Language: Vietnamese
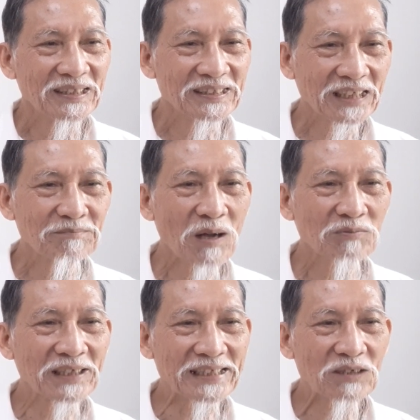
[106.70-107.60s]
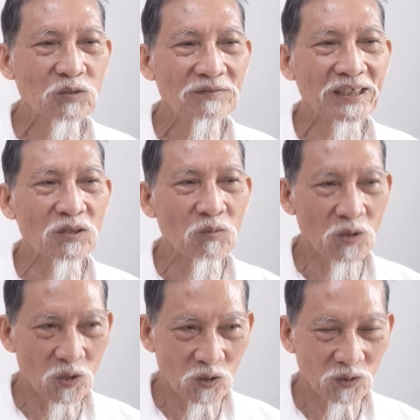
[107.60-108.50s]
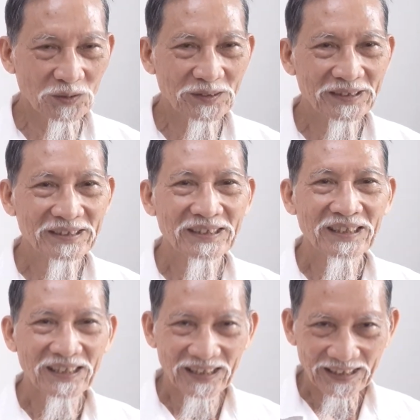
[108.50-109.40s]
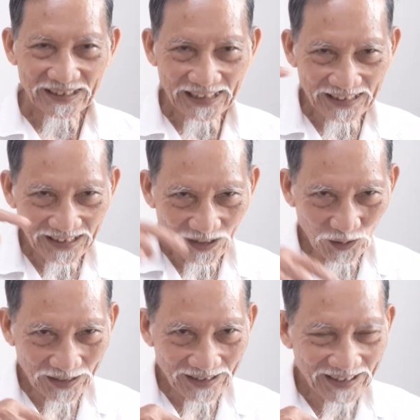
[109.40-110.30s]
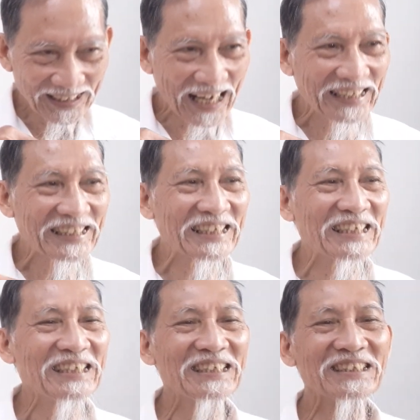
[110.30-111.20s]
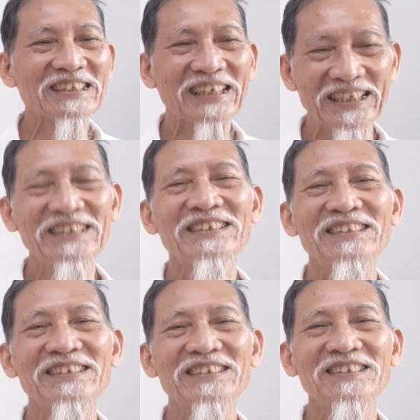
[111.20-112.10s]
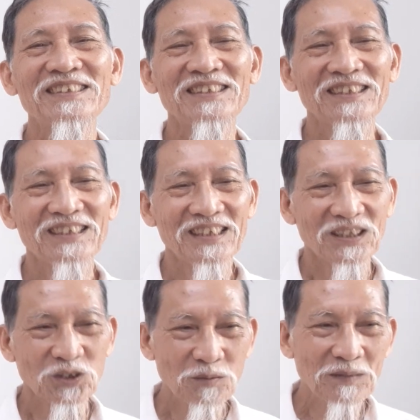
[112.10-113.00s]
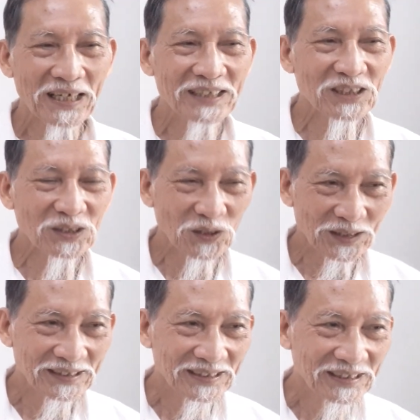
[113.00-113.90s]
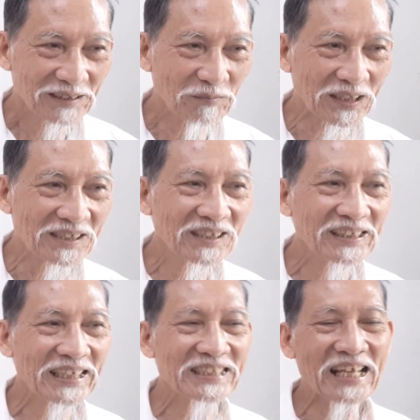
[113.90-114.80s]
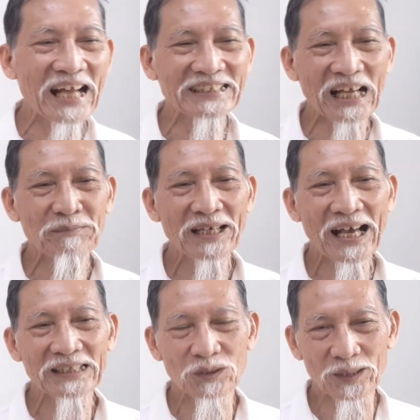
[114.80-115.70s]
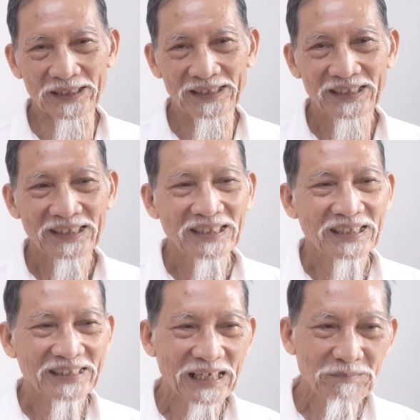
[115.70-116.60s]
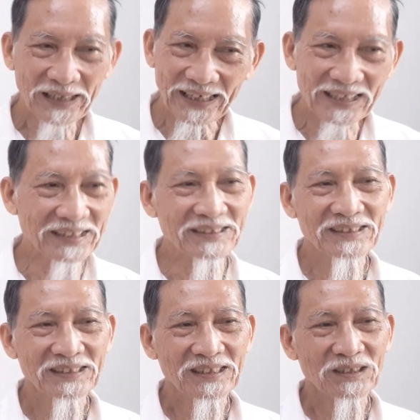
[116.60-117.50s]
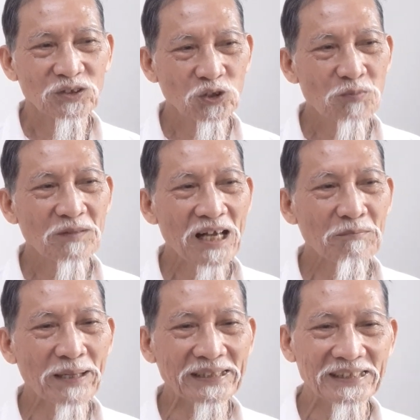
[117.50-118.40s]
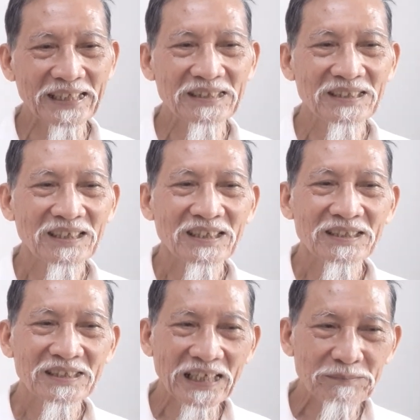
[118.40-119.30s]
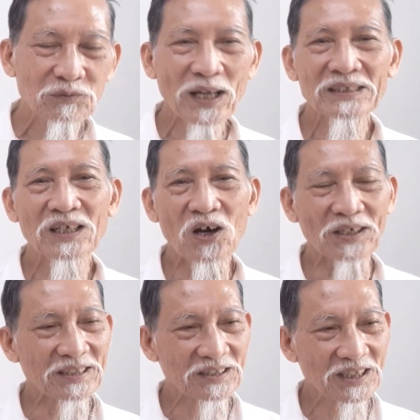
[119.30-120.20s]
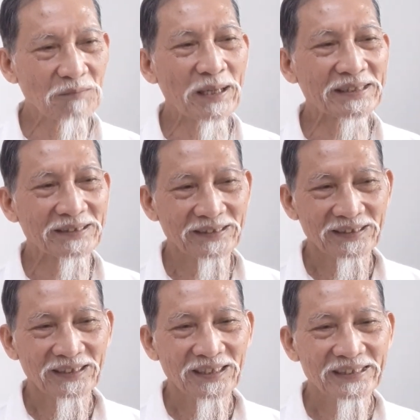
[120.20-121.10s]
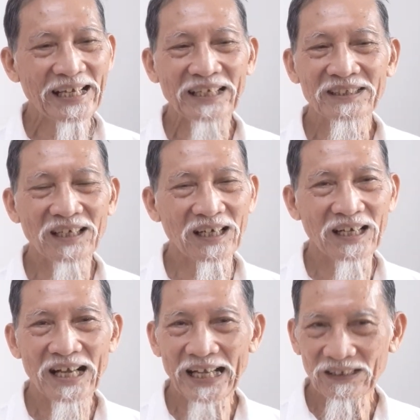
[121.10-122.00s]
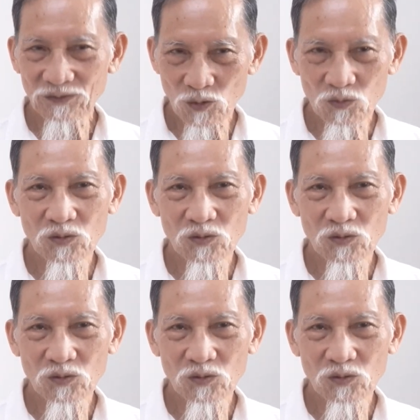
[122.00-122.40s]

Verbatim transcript: Rất mong được các quý vị ủng hộ, nhấn nút đăng ký kênh, giúp đỡ cho tôi, một lương y già 82 tuổi, thêm nghị lực giúp các bệnh nhân sớm thoát khỏi giường bệnh để hưởng hạnh phúc